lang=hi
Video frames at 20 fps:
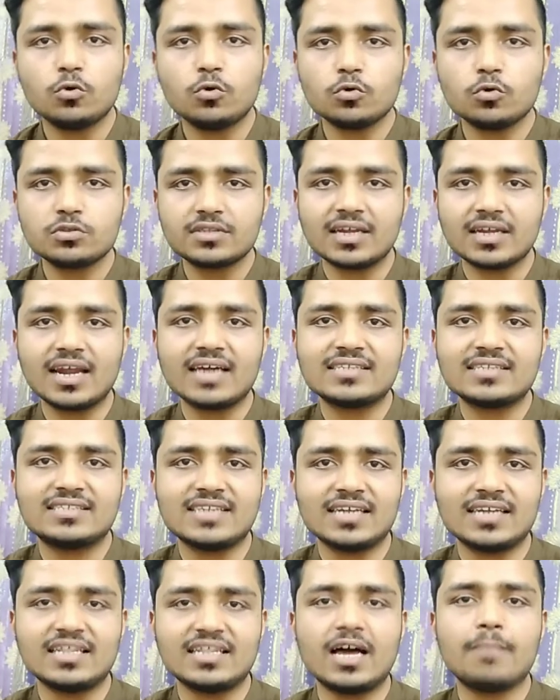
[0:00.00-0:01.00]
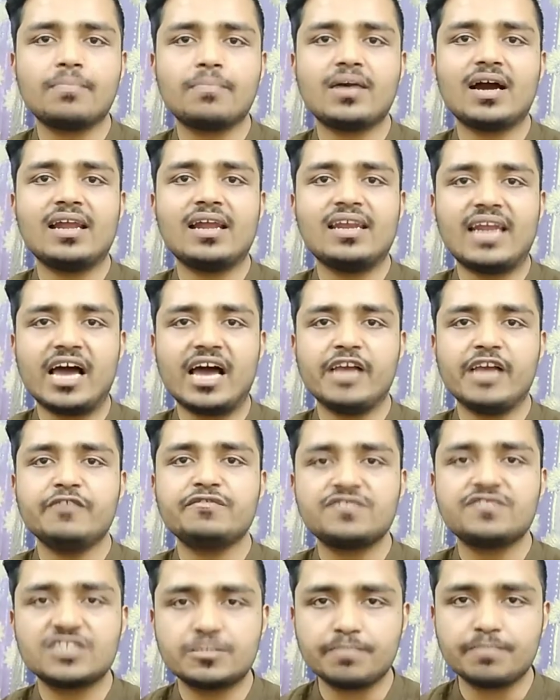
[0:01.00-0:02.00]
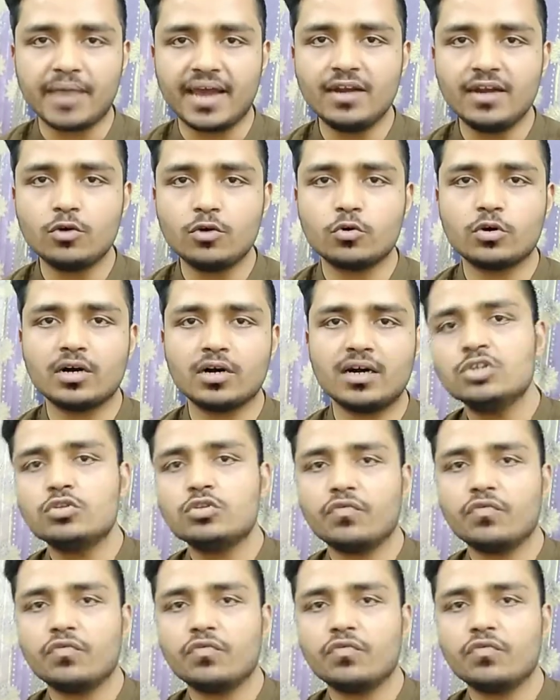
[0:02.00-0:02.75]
उतना ज़्यादा आपका लाइफ स्पैन होगा